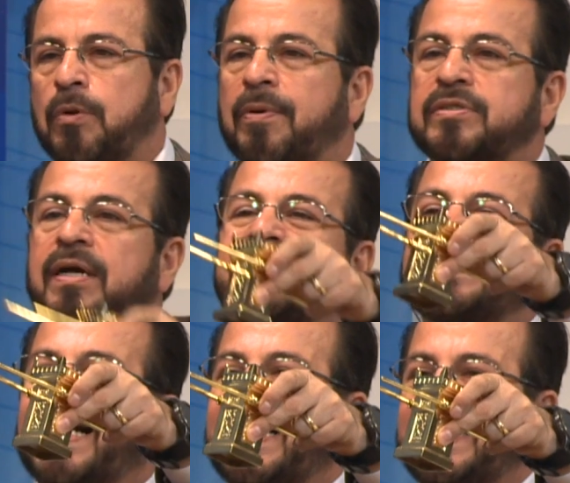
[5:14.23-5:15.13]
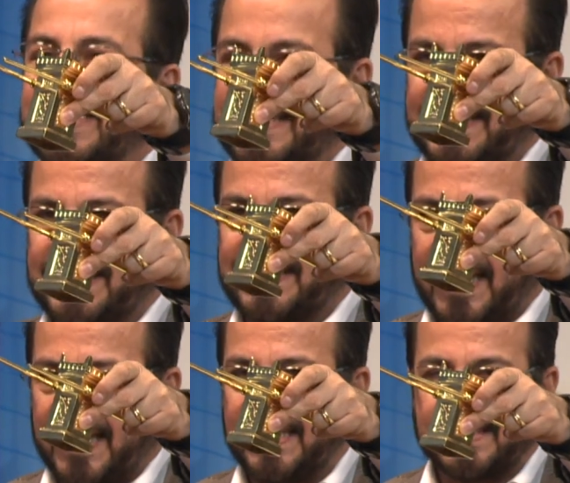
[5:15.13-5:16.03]
pero estaba Zacarías,
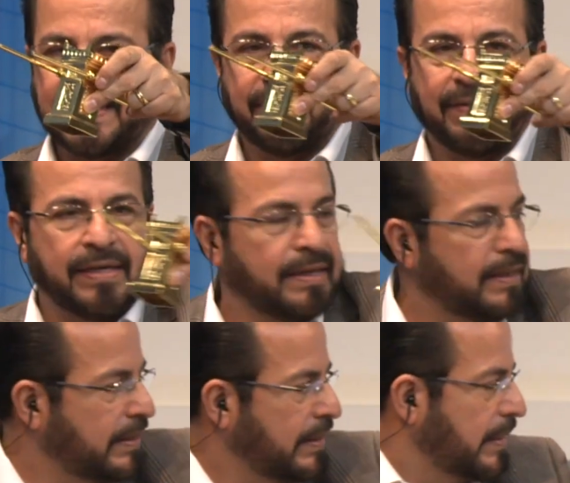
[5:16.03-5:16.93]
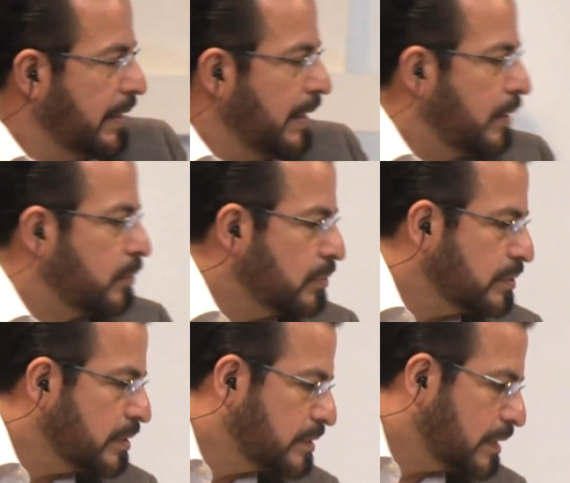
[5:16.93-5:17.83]
Zacarías estaba ahí.
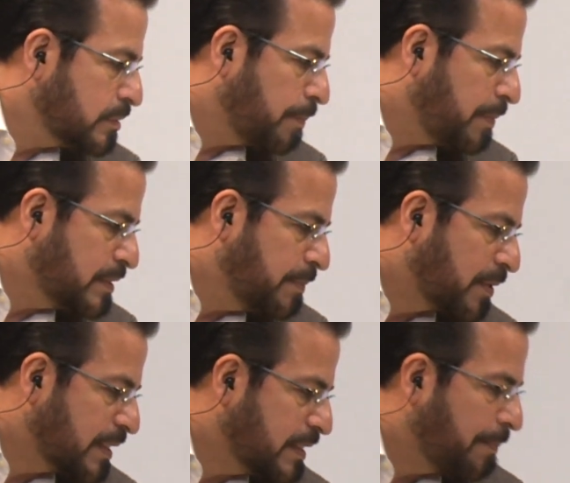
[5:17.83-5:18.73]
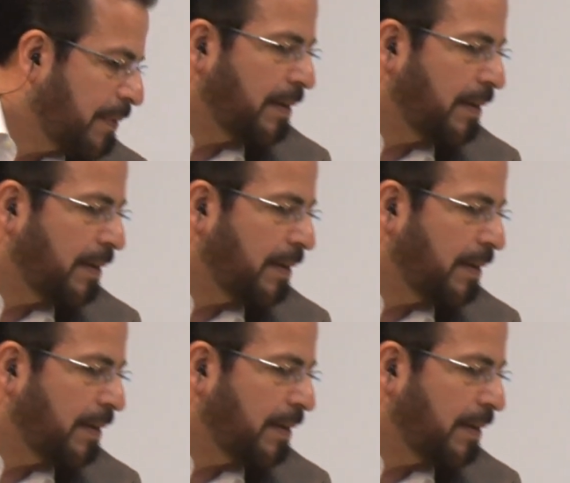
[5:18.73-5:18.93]
Entonces, eso parece importante para